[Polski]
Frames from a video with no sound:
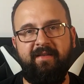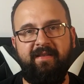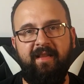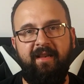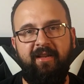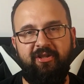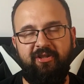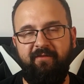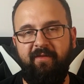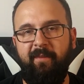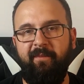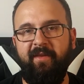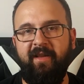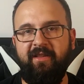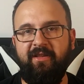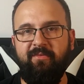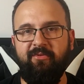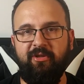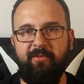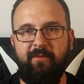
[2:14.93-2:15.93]
zależy Wam na
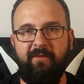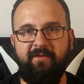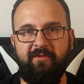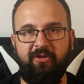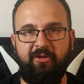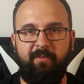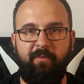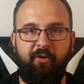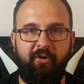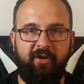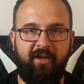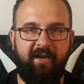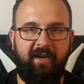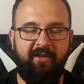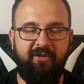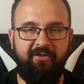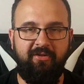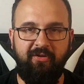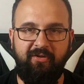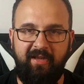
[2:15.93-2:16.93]
tym, żeby w coś
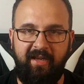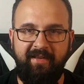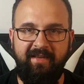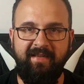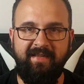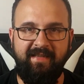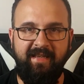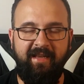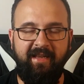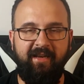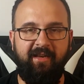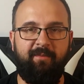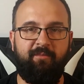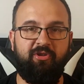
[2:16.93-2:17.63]
pograć, to tanie serie,